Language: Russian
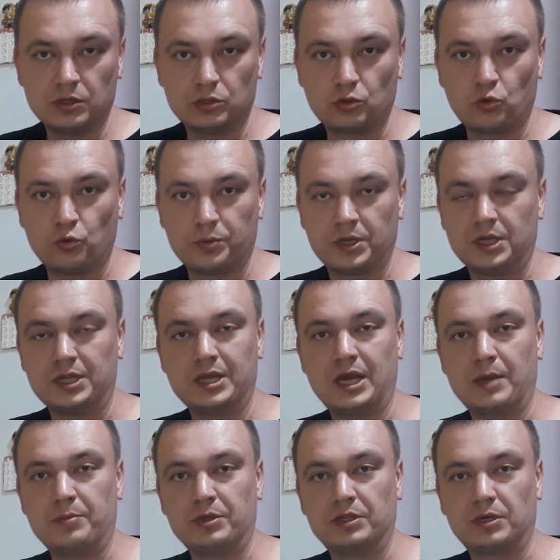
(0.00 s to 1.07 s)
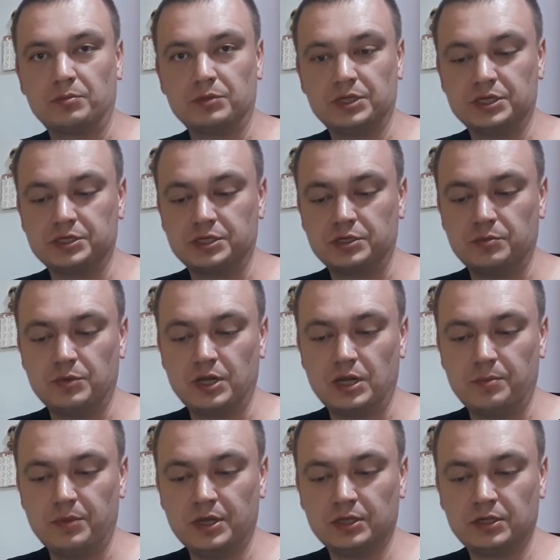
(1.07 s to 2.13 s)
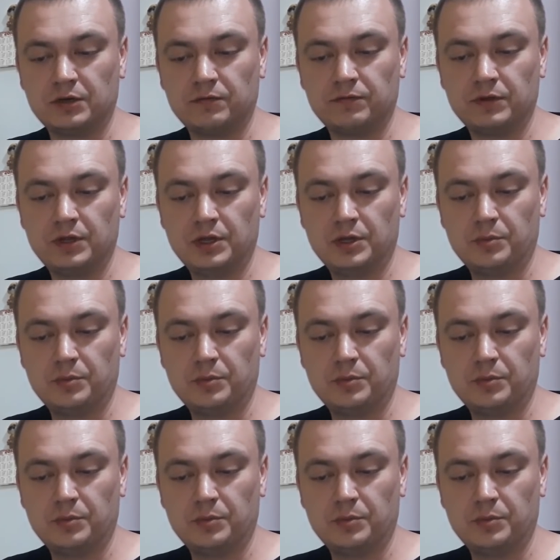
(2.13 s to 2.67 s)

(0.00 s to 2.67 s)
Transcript: трубки диаметром 10 миллиметров.